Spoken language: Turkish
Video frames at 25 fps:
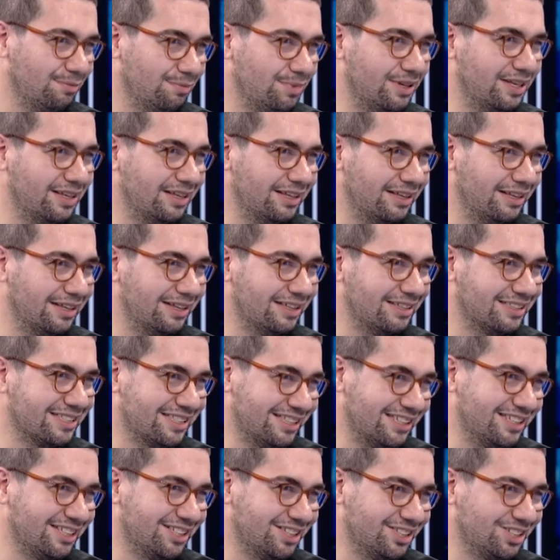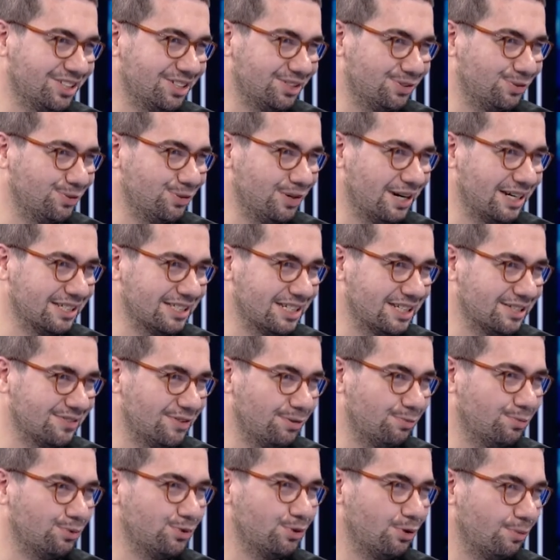bir e, sınır dışına uğrarsanız
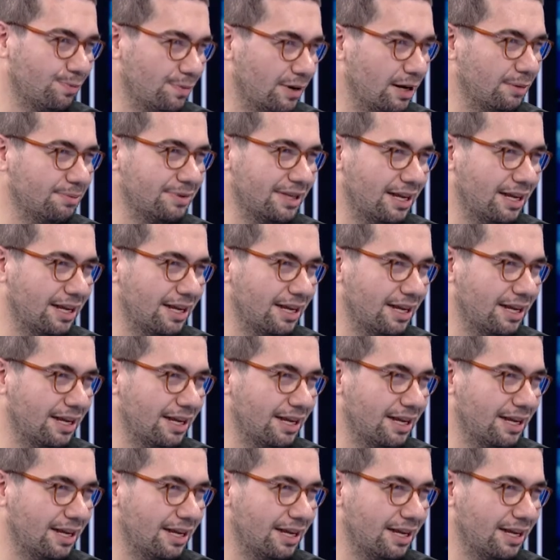ve bu toprağa